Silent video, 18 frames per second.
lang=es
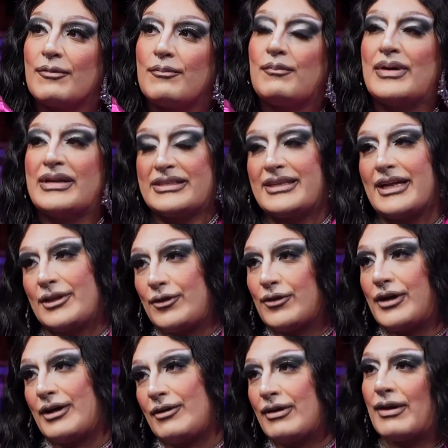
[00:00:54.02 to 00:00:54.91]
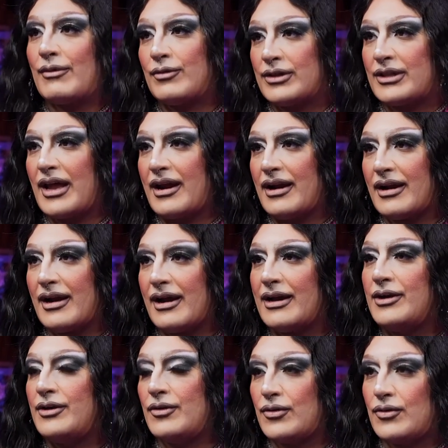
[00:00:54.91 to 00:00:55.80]
pensando que era una botarga
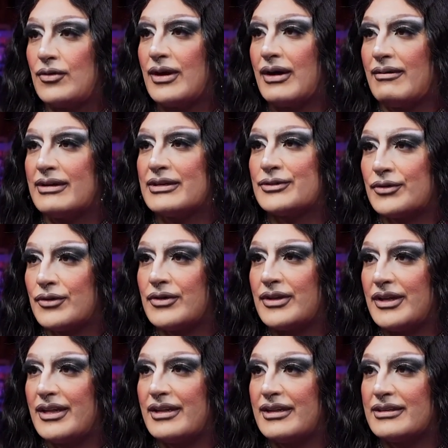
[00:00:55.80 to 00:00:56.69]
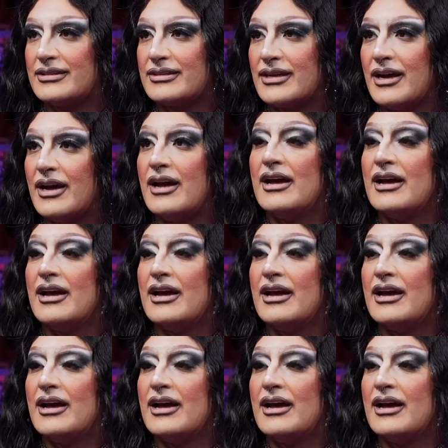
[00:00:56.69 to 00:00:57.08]
y yo jugaba a escondidas.